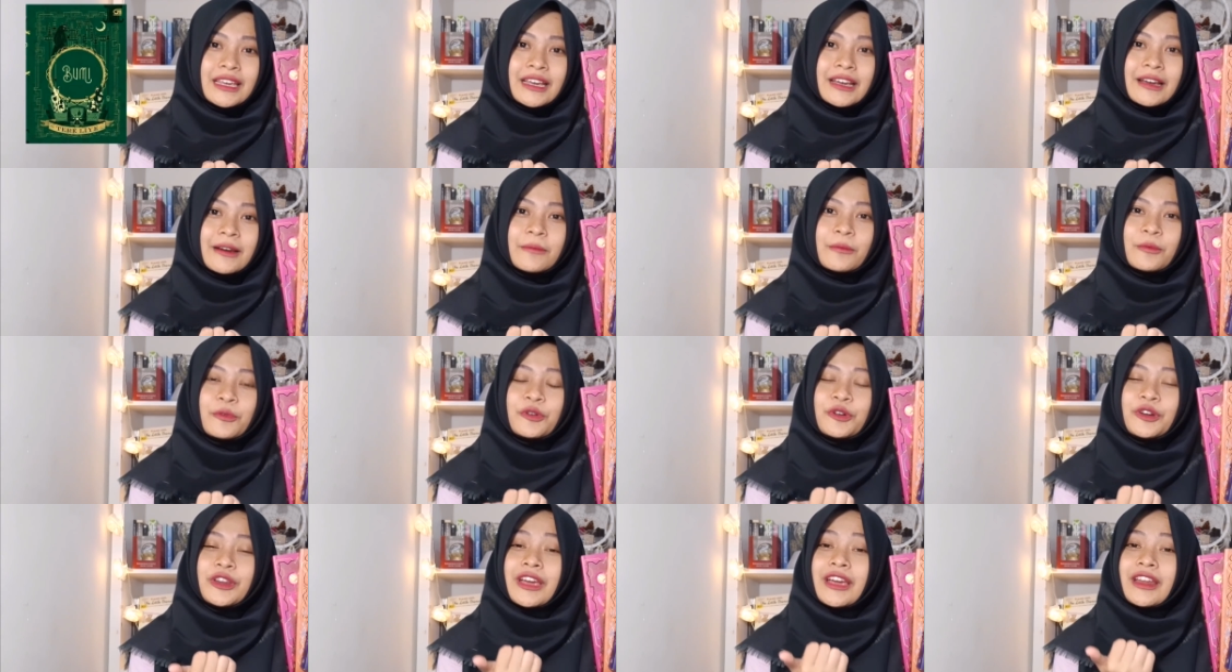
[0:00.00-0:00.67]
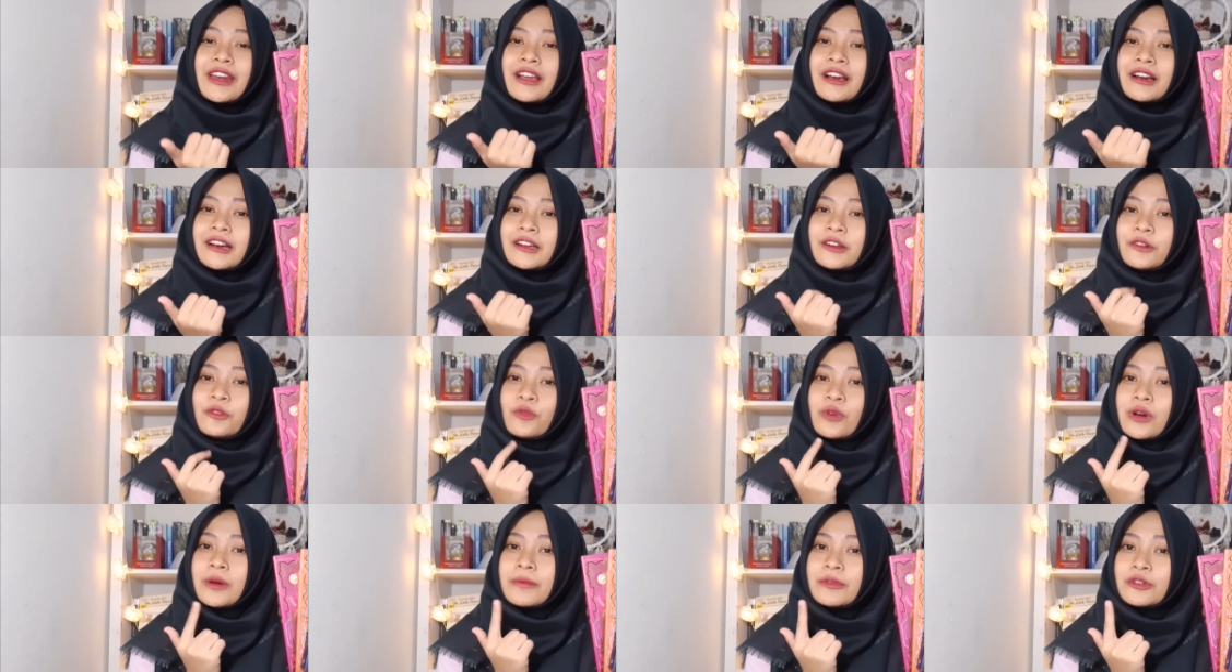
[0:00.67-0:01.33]
kemudian yang
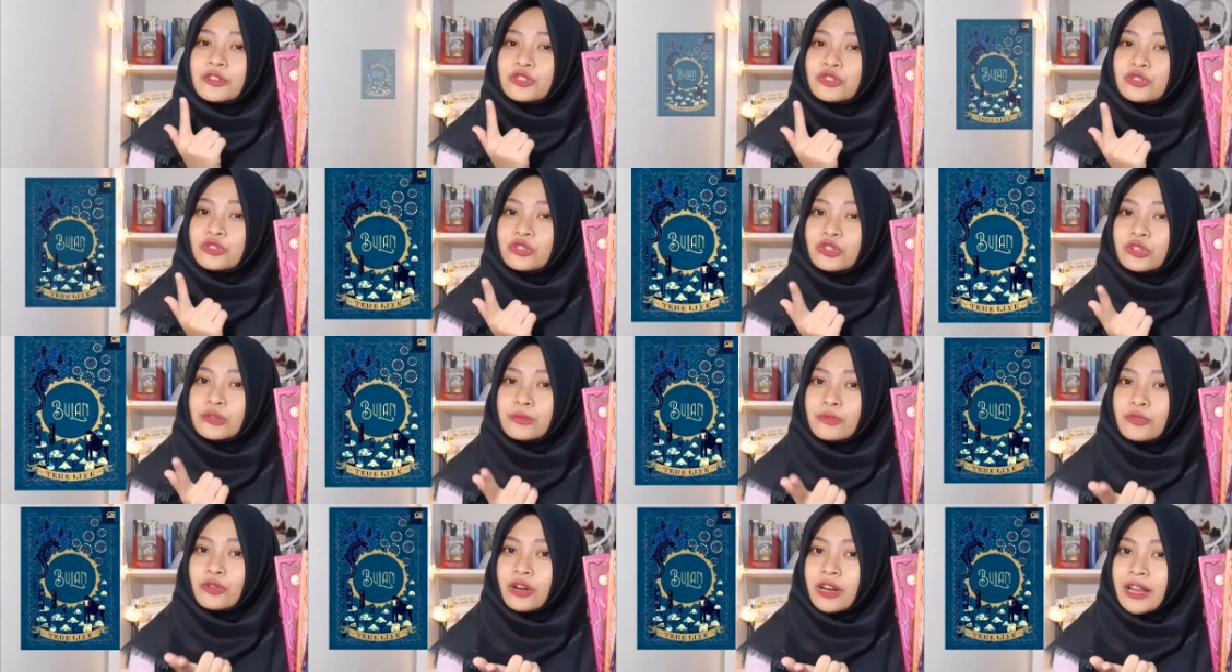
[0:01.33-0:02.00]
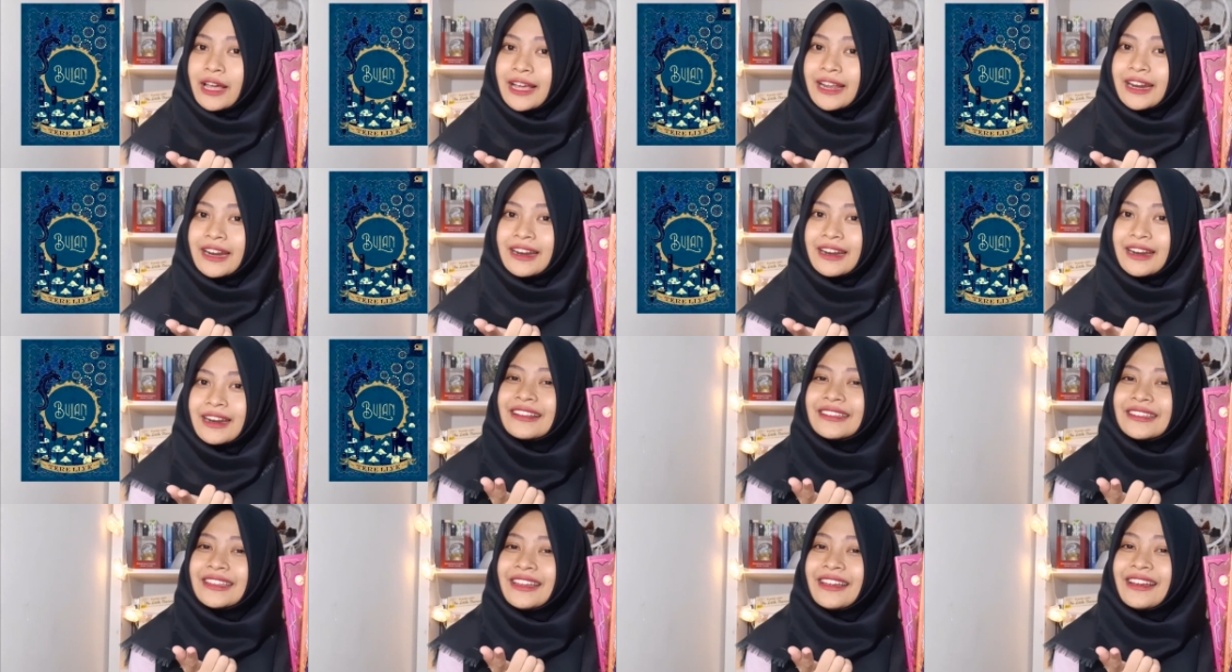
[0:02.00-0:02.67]
kedua berjudul bulan,
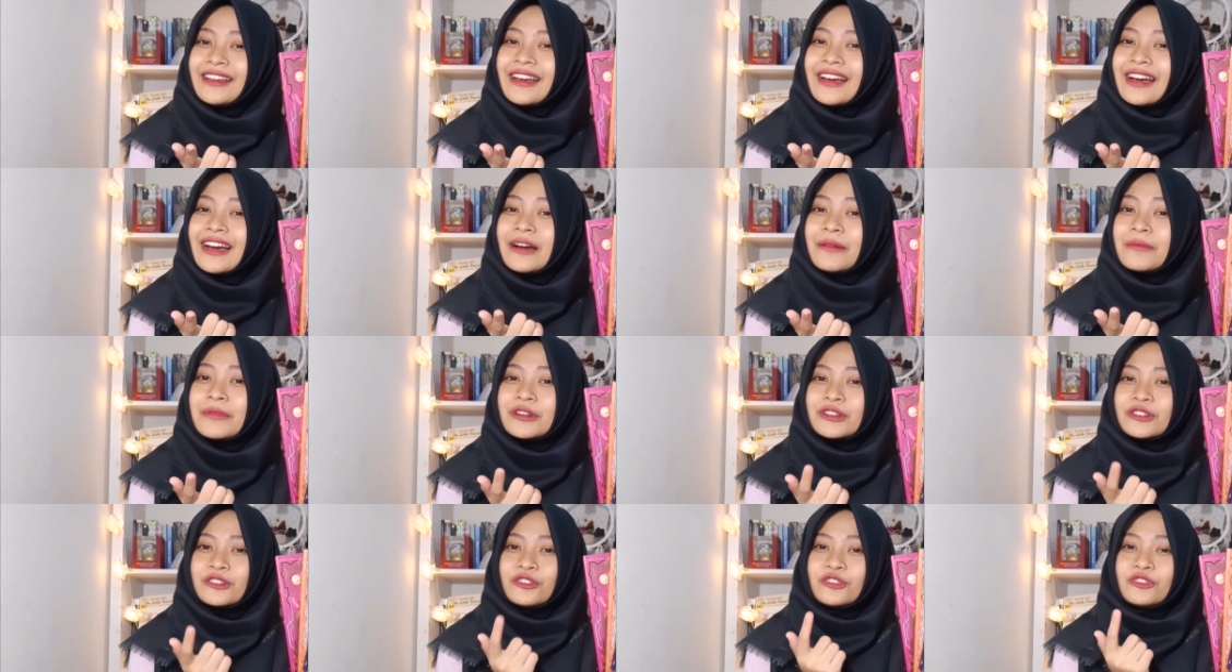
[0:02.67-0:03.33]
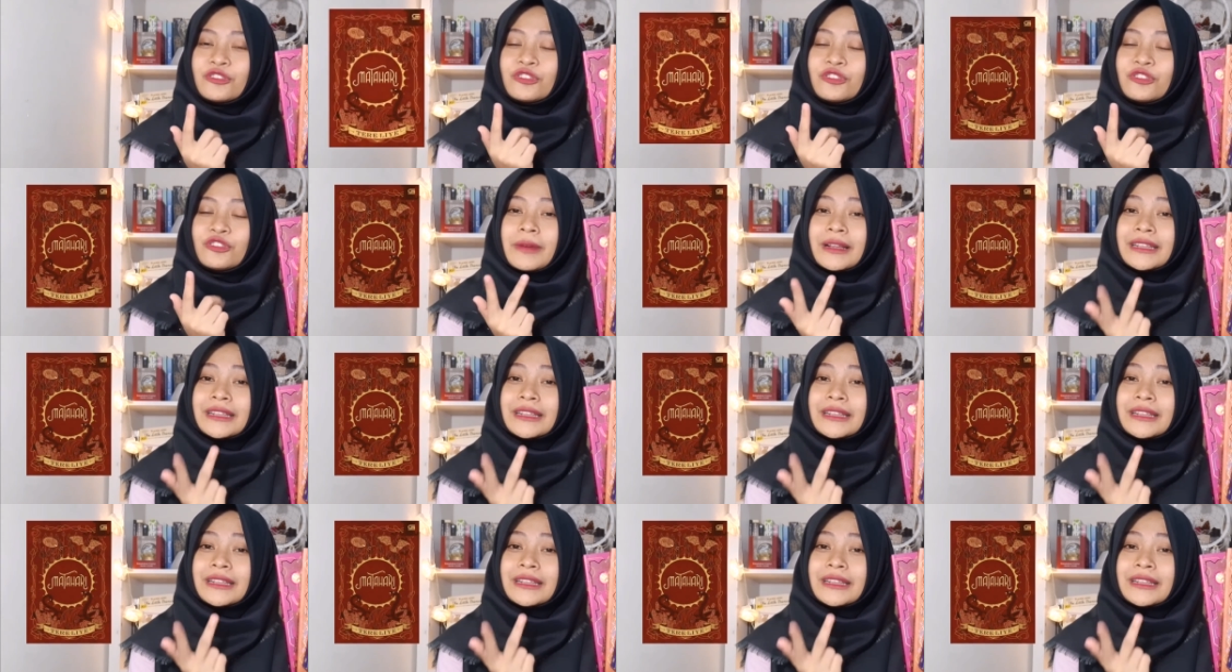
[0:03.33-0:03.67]
ketiga berjudul